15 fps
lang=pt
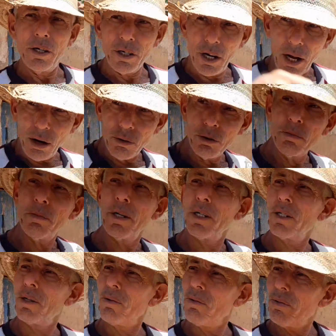Já hoje
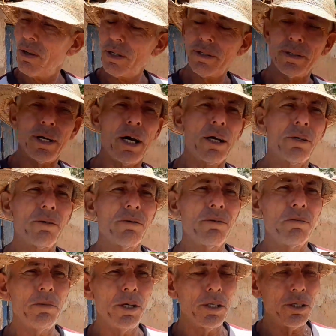amanheceu fantástico.
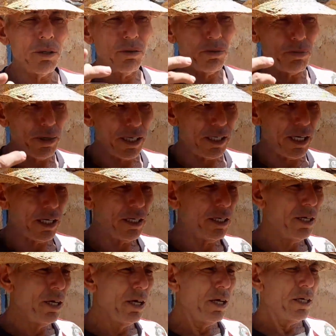Amanheceu
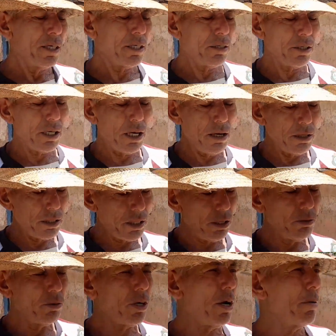passarinho
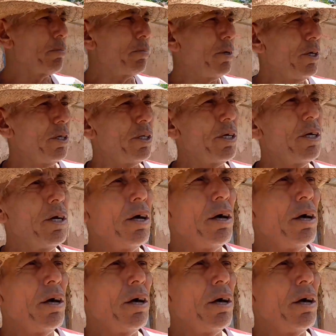cantando campina,